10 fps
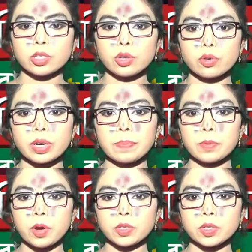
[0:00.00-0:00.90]
জরুরি
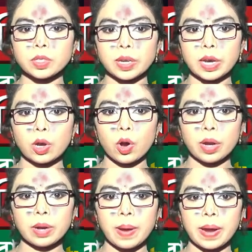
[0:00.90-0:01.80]
প্রয়োজন ছাড়া
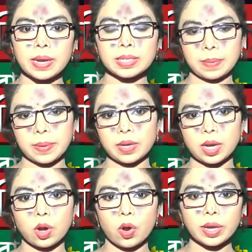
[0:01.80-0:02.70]
ঘরের বাইরে যাবেন না
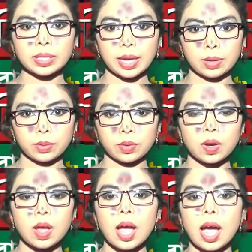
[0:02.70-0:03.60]
ঘরেই থাকুন
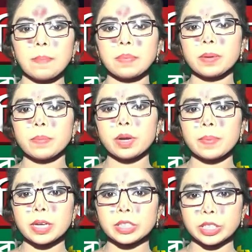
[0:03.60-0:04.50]
আপনার
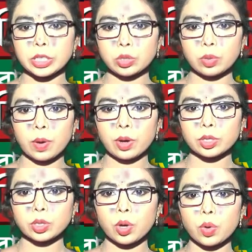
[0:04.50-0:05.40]
পরিবারের শিশু
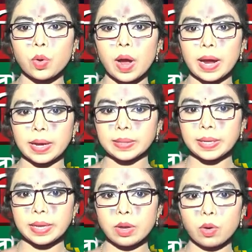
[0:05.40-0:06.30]
বয়স্ক ও আগে
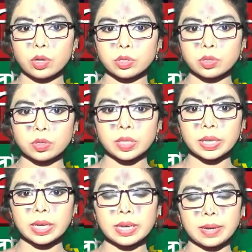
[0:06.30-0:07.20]
থেকে
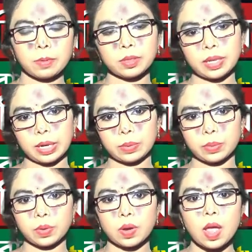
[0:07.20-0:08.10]
অসুস্থদেরকে নিরাপদে রাখুন